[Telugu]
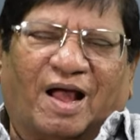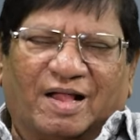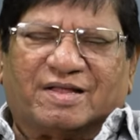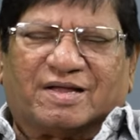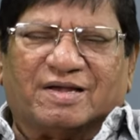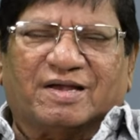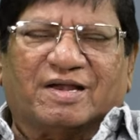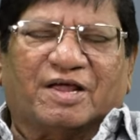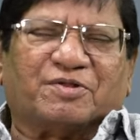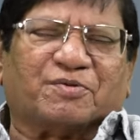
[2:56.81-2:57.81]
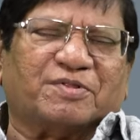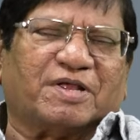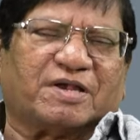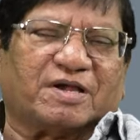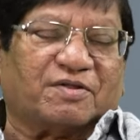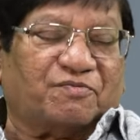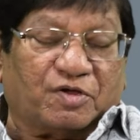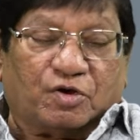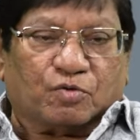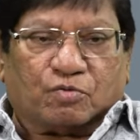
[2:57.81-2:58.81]
అయితే ఇక్కడ నేను నేర్చుకుంది ఏంటంటే
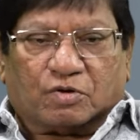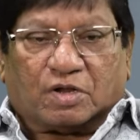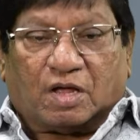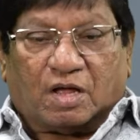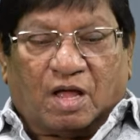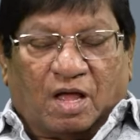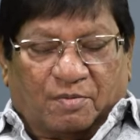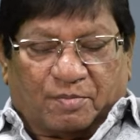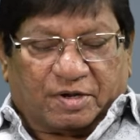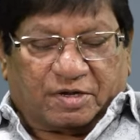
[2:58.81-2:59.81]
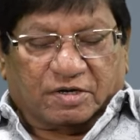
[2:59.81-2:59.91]
వీళ్ళు కూడా మనకి